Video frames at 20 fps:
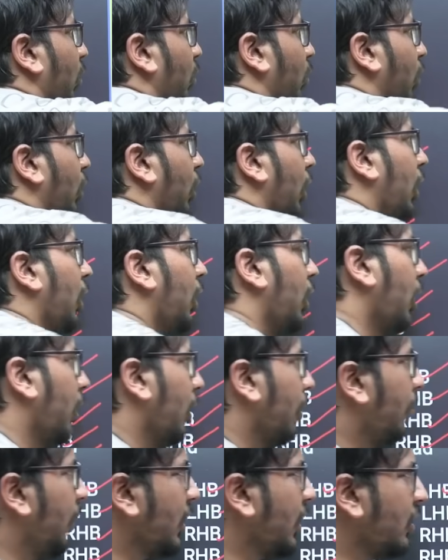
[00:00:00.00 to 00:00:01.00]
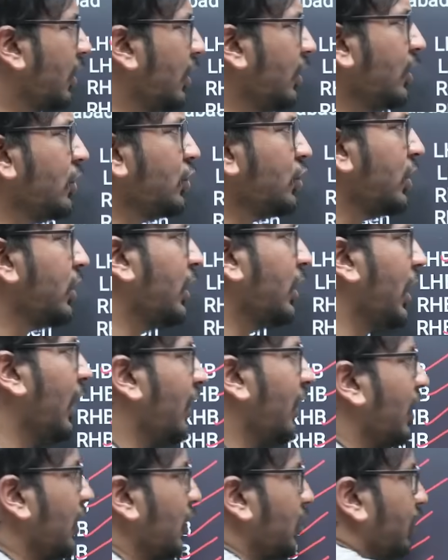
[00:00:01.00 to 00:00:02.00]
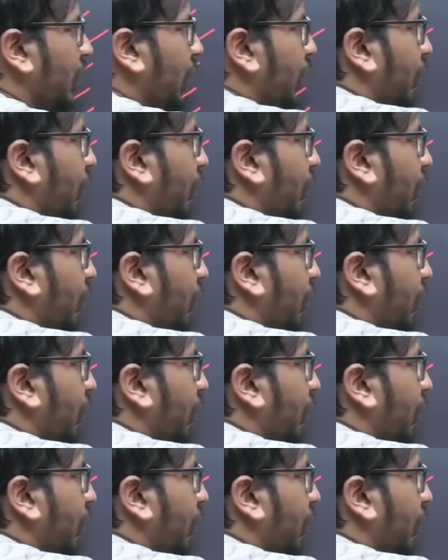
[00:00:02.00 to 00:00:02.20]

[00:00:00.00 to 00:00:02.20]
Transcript: को बट कंडीशन क्या है इस वीडियो